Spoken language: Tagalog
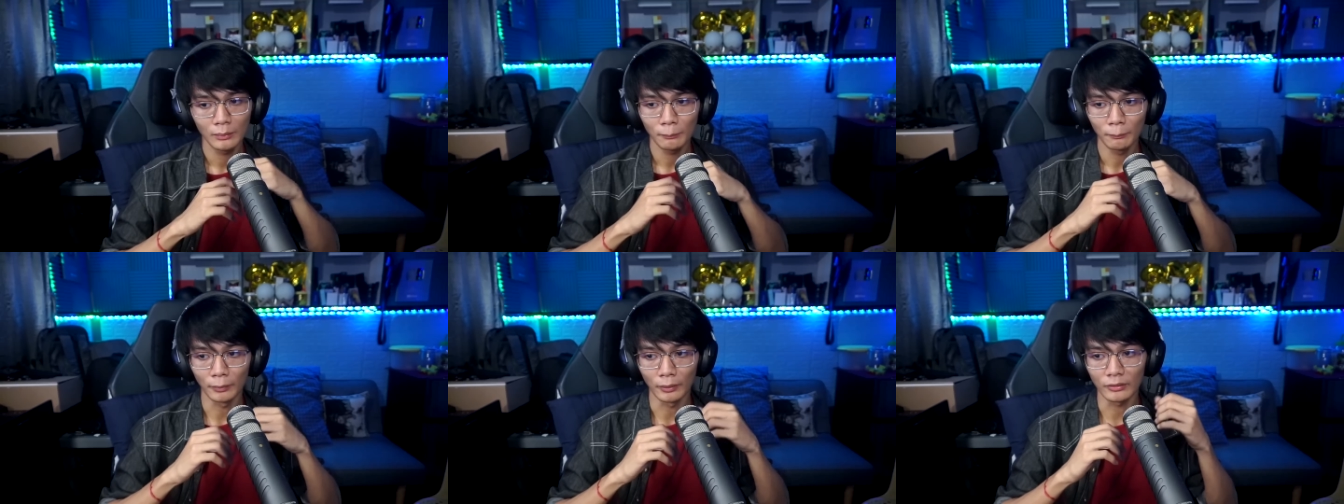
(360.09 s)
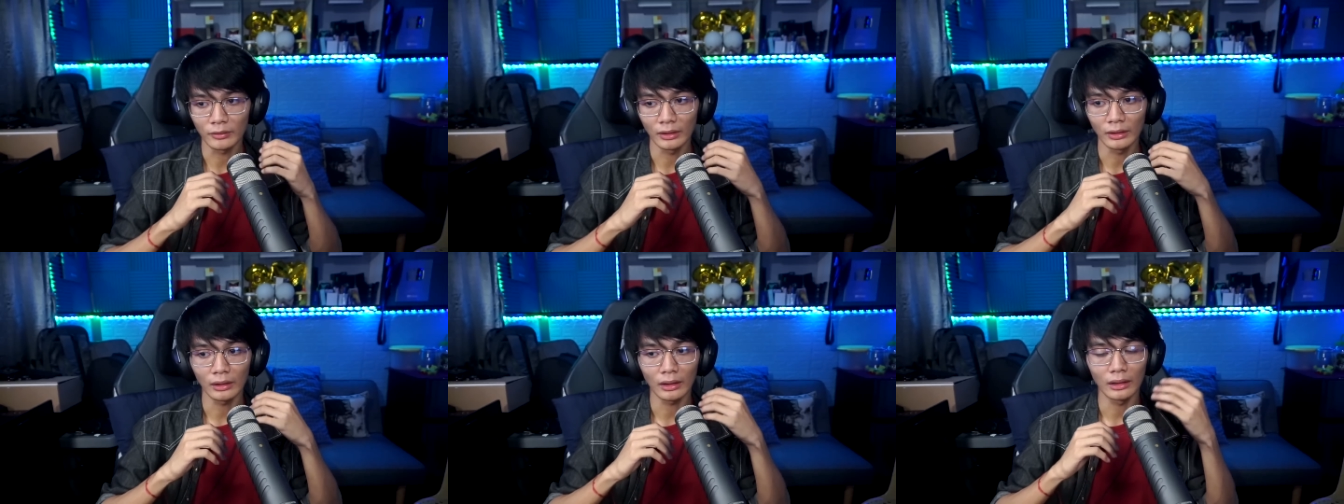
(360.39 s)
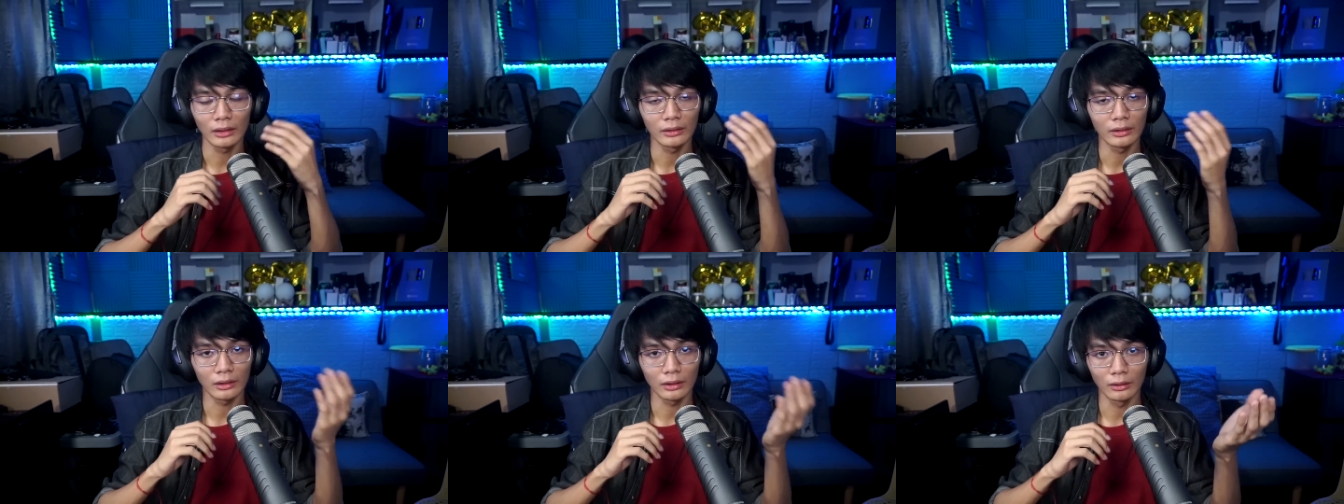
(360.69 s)
Pero sana
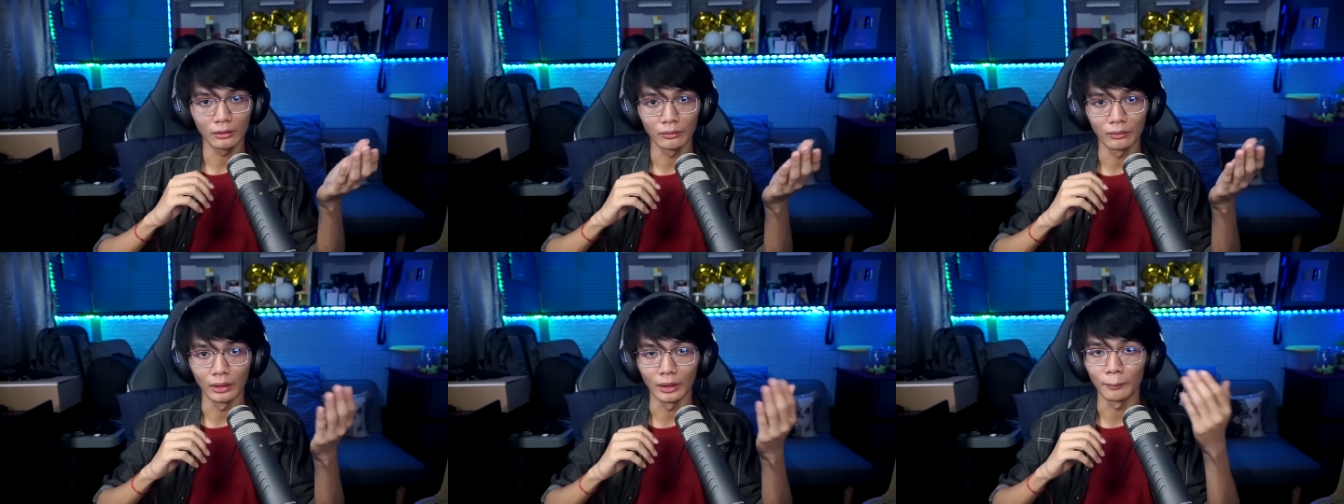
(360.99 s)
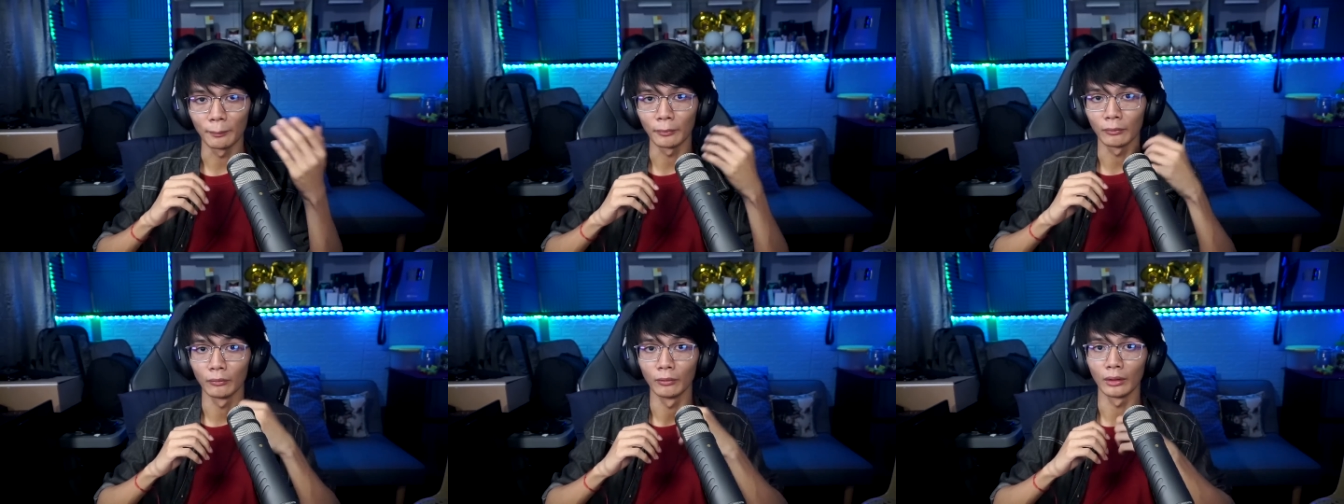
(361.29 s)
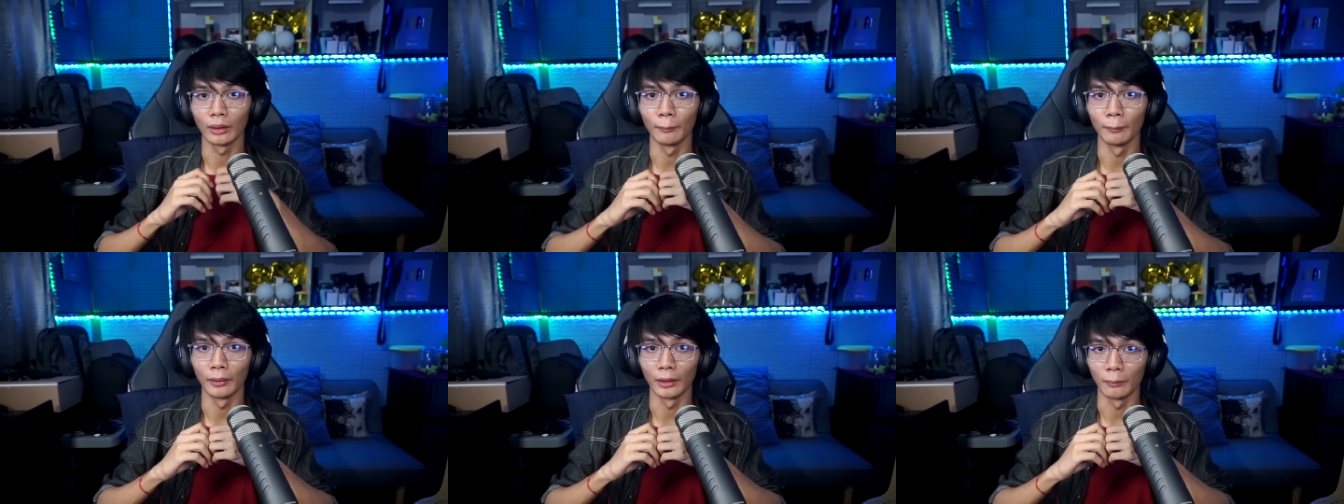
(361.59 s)
kahit na ganun ay patuloy
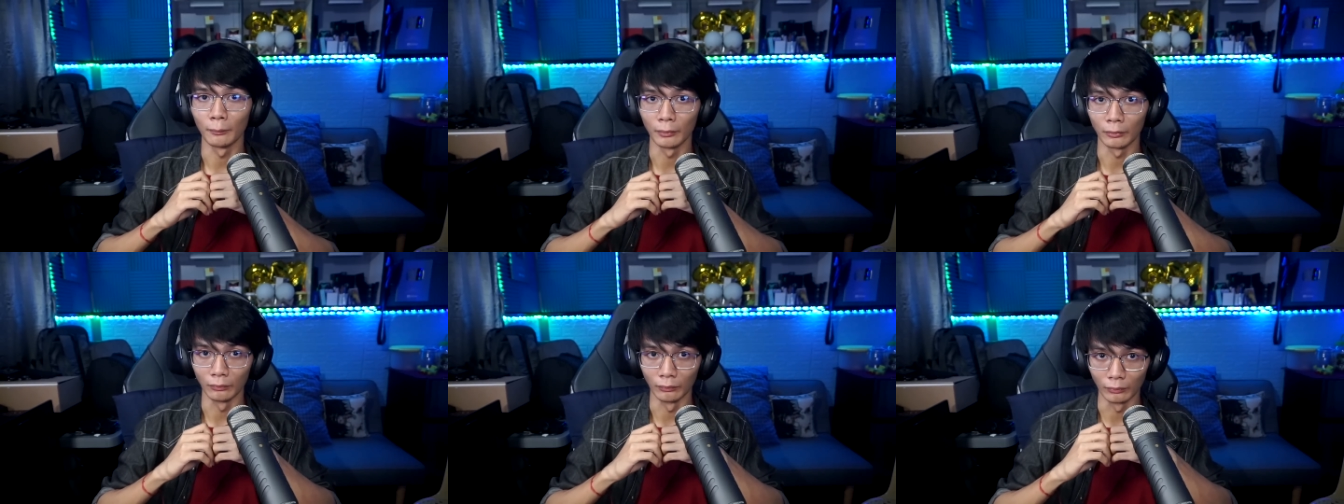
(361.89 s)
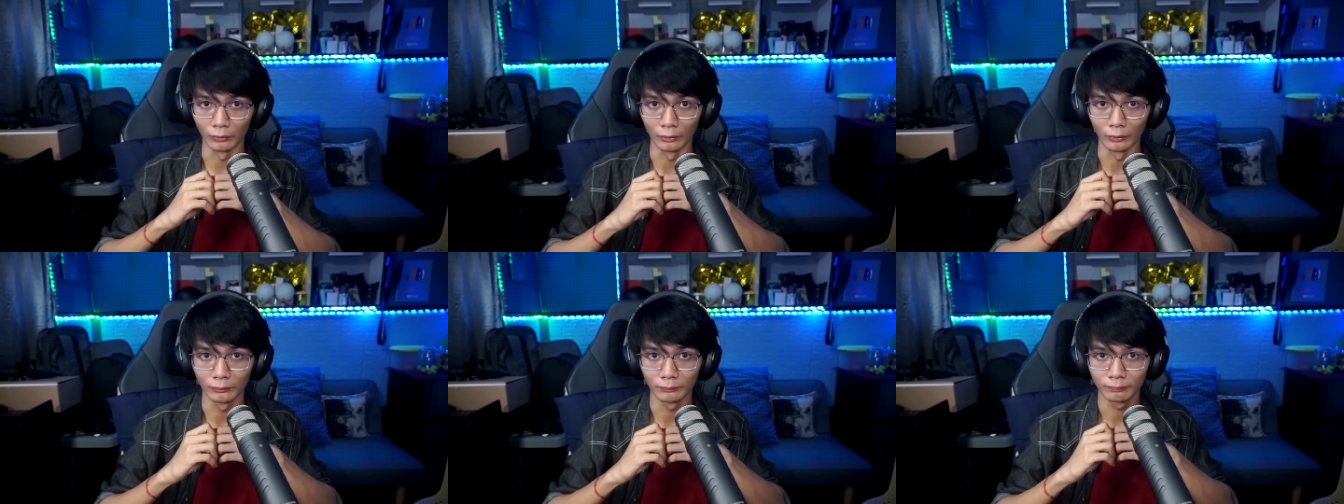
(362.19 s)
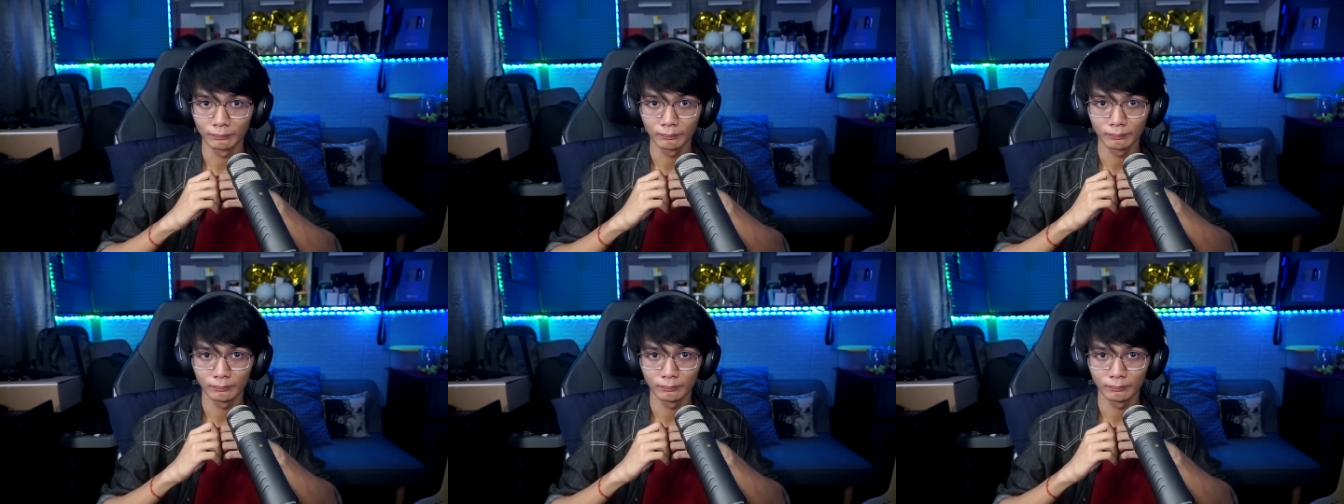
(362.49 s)
ka pa rin matuto.